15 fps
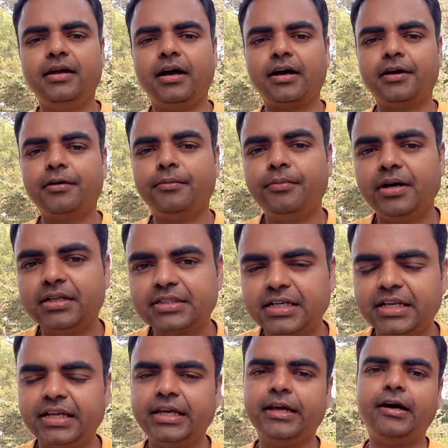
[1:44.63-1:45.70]
अगर हम बात
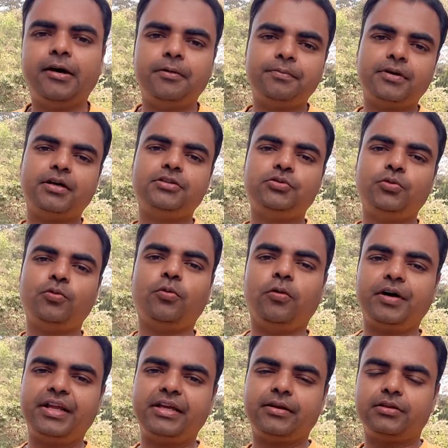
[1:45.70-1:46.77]
करेंगे आपका जो
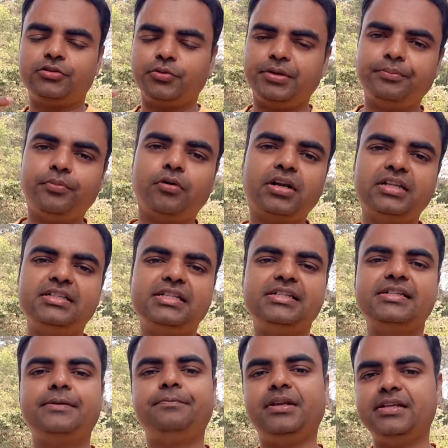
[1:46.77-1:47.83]
और एक जो इंपॉर्टेंट
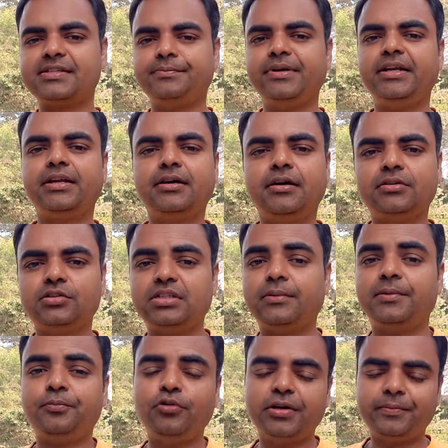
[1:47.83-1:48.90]
चीज़ है प्लेसमेंट का तो
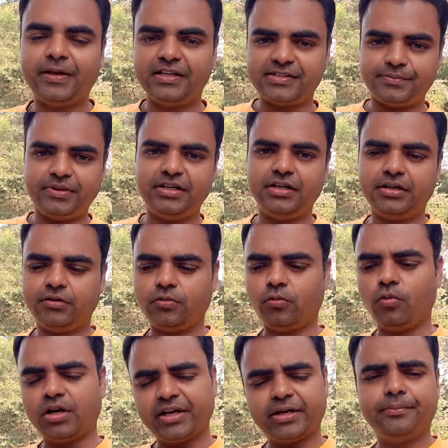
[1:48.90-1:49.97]
जबलपुर का प्लेसमेंट
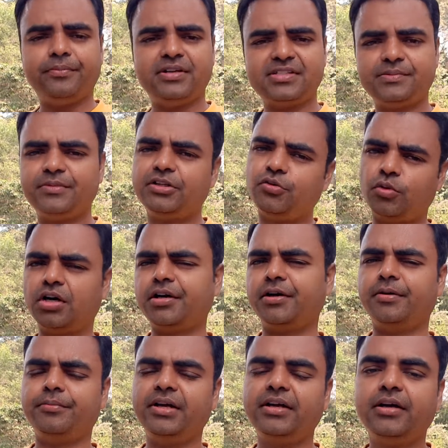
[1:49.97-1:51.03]
कोटा कंपेरिजन में थोड़ा
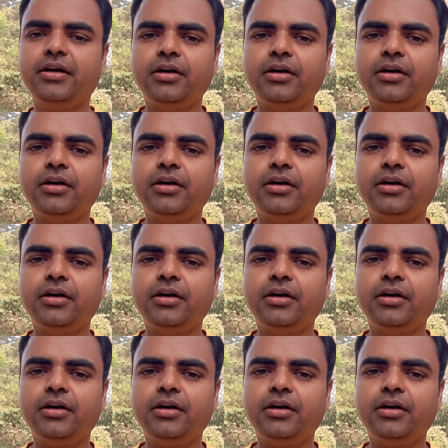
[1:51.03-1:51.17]
कम है